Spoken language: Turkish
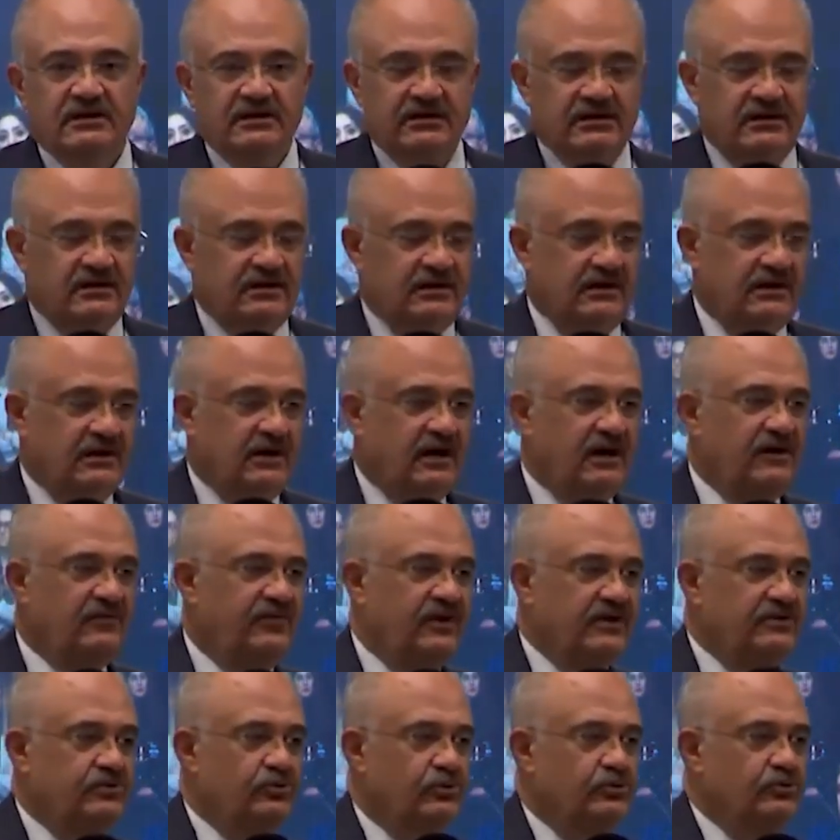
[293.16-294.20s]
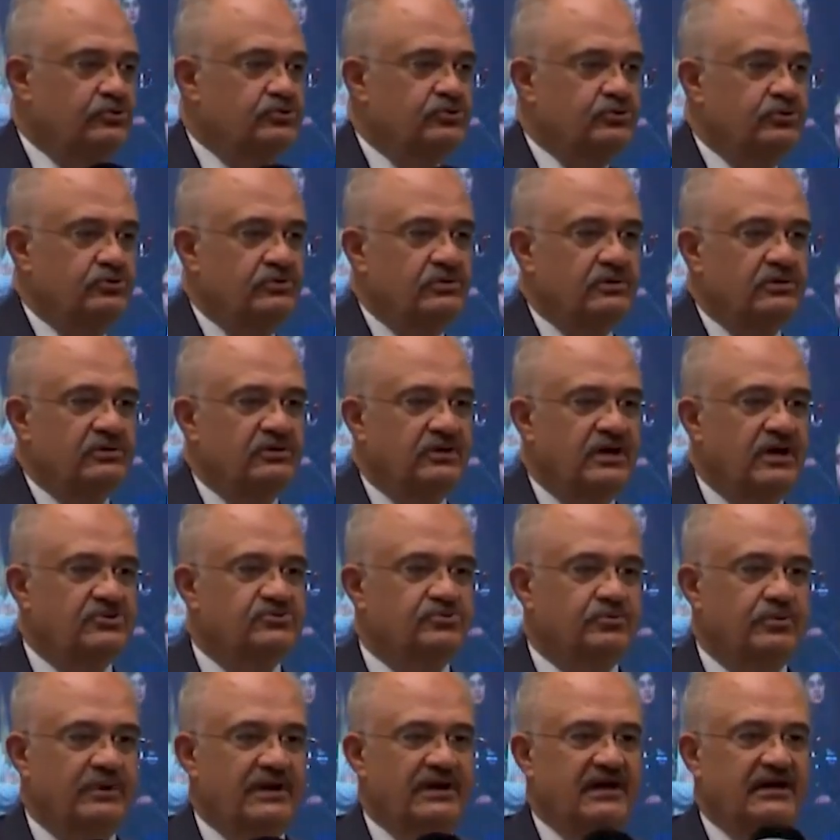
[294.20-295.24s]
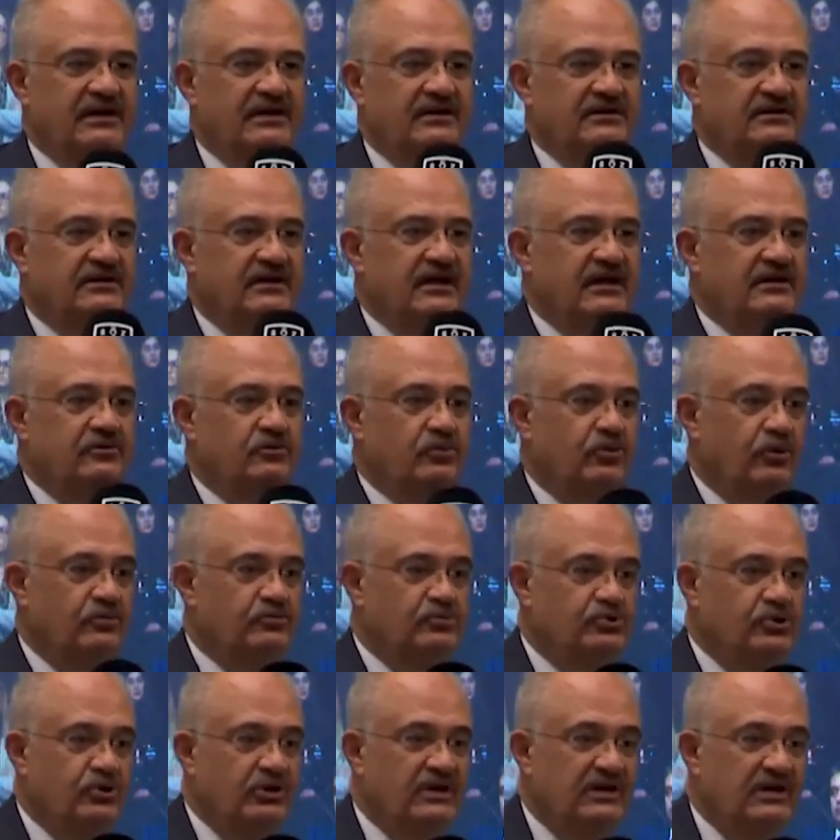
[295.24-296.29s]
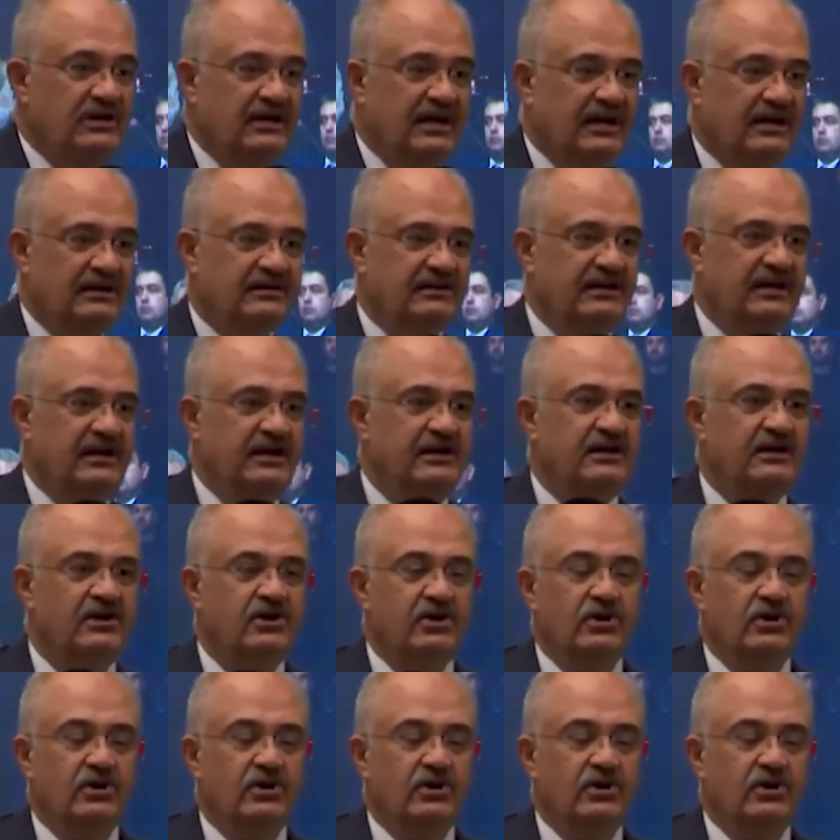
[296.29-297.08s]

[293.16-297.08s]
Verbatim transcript: e, AFAD olsun tecrübelerinden komşu illerde